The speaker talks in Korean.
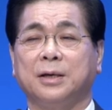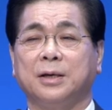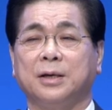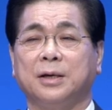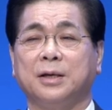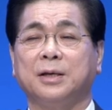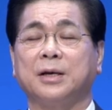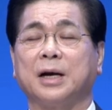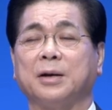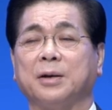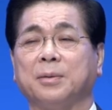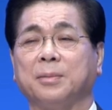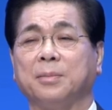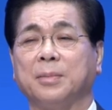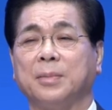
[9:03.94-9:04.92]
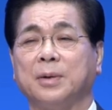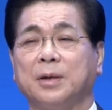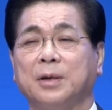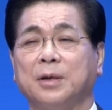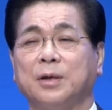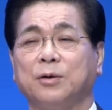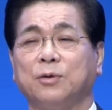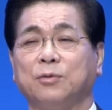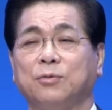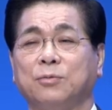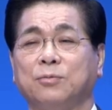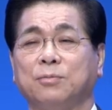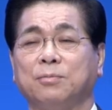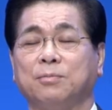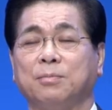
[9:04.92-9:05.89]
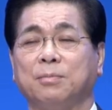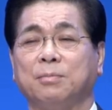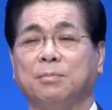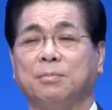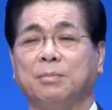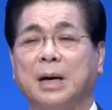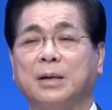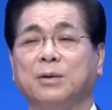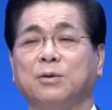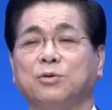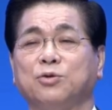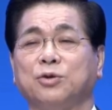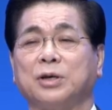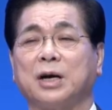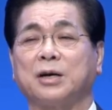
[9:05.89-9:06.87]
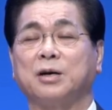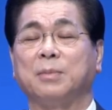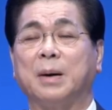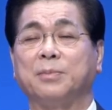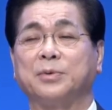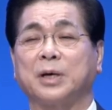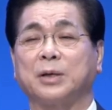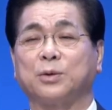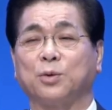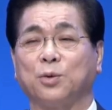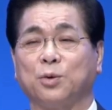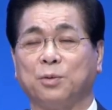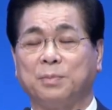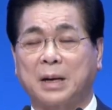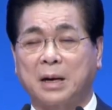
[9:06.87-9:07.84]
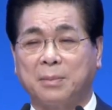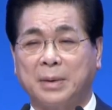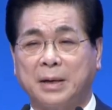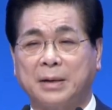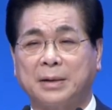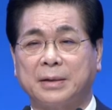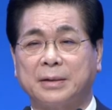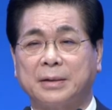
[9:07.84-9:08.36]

인간 만능주의가 그 마음속에 들어오는 바람에